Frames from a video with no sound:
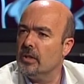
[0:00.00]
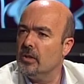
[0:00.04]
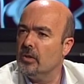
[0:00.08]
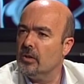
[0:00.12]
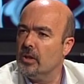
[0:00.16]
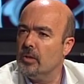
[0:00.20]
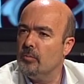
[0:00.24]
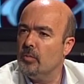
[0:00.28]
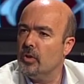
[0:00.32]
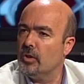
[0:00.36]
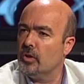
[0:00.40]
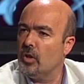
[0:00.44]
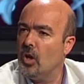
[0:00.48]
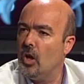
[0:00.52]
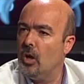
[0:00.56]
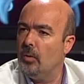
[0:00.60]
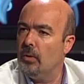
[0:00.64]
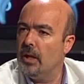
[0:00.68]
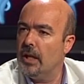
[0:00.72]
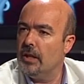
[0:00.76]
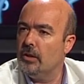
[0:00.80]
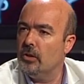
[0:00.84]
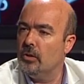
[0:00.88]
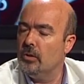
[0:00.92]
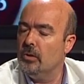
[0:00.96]
los que hemos estado
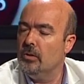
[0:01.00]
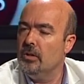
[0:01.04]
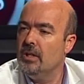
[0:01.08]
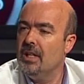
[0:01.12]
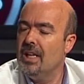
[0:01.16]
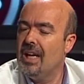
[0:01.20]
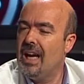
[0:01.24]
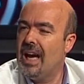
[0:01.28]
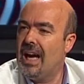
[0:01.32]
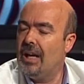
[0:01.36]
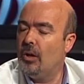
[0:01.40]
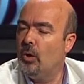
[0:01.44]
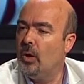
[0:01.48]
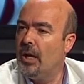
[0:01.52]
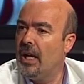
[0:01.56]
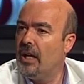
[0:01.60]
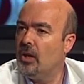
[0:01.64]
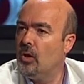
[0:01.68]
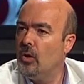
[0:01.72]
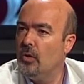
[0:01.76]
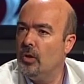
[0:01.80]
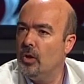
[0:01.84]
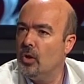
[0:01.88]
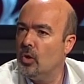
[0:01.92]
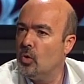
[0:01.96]
hablando a lo
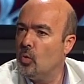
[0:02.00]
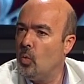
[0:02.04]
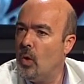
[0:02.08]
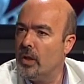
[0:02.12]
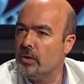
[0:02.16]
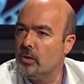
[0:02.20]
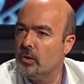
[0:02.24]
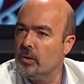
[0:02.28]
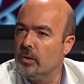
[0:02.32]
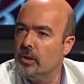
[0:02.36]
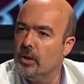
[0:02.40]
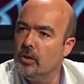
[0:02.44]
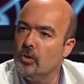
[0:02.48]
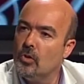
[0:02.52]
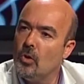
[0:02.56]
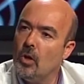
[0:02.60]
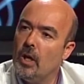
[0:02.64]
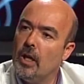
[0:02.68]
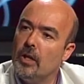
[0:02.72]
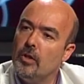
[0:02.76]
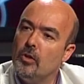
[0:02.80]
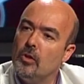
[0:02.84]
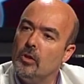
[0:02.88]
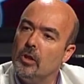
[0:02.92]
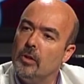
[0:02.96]
largo de los 400
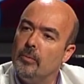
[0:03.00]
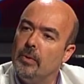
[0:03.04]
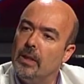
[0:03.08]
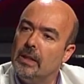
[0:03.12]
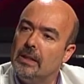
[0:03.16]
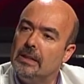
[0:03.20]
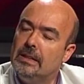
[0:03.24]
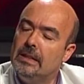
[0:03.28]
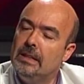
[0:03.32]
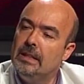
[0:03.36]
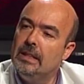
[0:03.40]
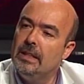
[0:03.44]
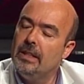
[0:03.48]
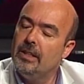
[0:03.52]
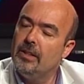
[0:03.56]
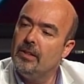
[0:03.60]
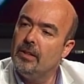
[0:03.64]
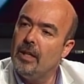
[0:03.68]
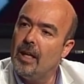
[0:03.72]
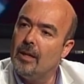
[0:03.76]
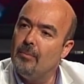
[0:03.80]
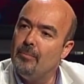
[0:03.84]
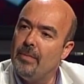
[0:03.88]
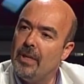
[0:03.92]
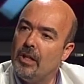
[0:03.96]
años que van
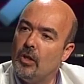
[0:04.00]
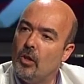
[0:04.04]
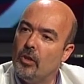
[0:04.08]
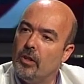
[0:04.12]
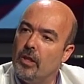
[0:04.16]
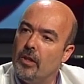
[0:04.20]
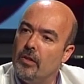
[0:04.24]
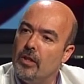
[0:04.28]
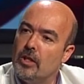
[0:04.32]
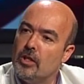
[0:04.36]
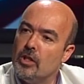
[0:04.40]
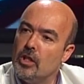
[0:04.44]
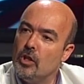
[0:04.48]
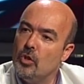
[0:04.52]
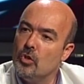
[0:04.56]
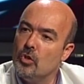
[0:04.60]
al menos desde el siglo